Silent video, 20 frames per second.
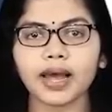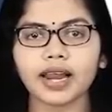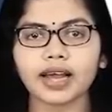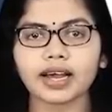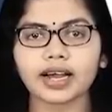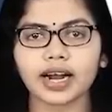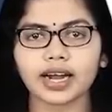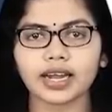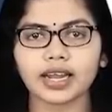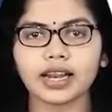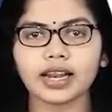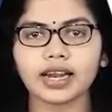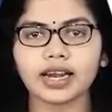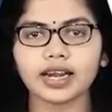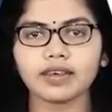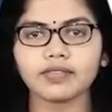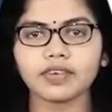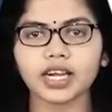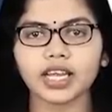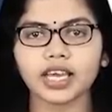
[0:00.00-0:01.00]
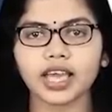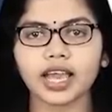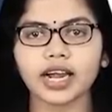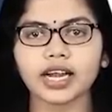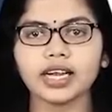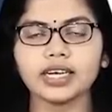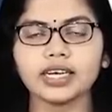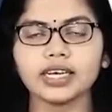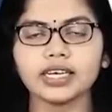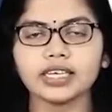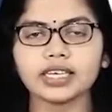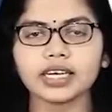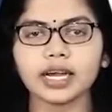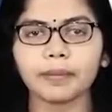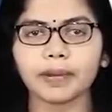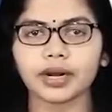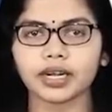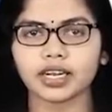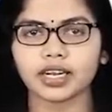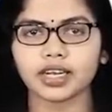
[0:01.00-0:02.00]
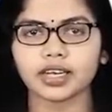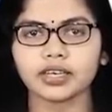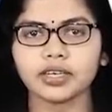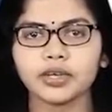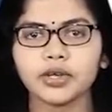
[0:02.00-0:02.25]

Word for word: பல கடல் நடவடிக்கைகள் எடுக்கப்பட்டன